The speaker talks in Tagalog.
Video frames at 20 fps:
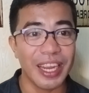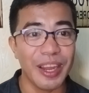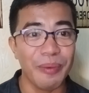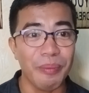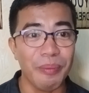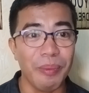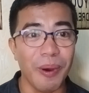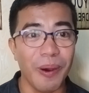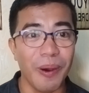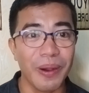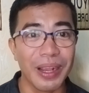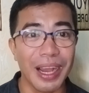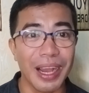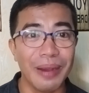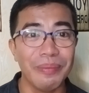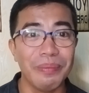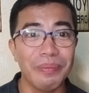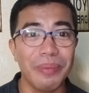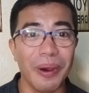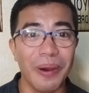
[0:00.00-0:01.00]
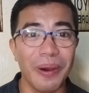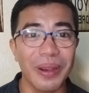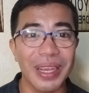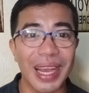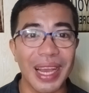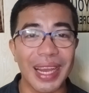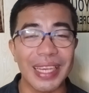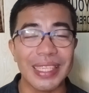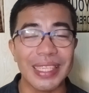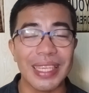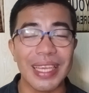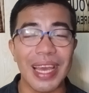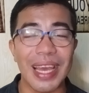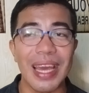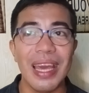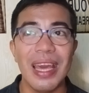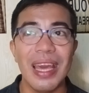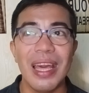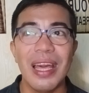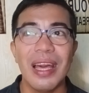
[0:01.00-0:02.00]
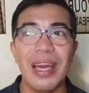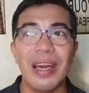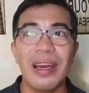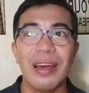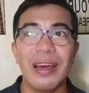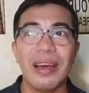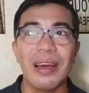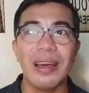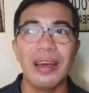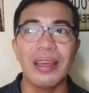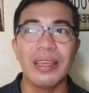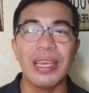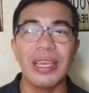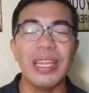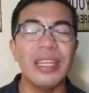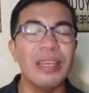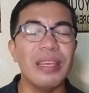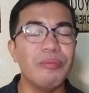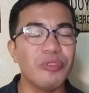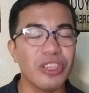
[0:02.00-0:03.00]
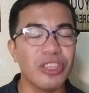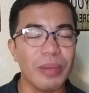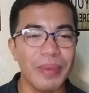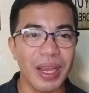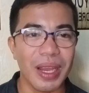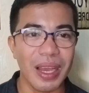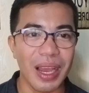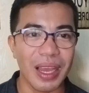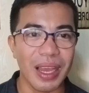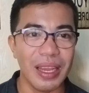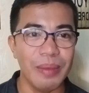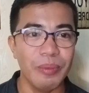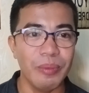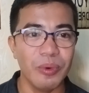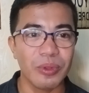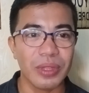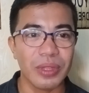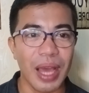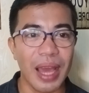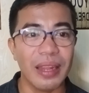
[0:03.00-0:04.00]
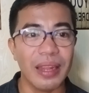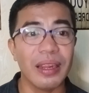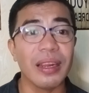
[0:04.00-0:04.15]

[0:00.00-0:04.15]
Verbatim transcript: ng bongga-bongga kasi nga hindi mo siya makakalimutan.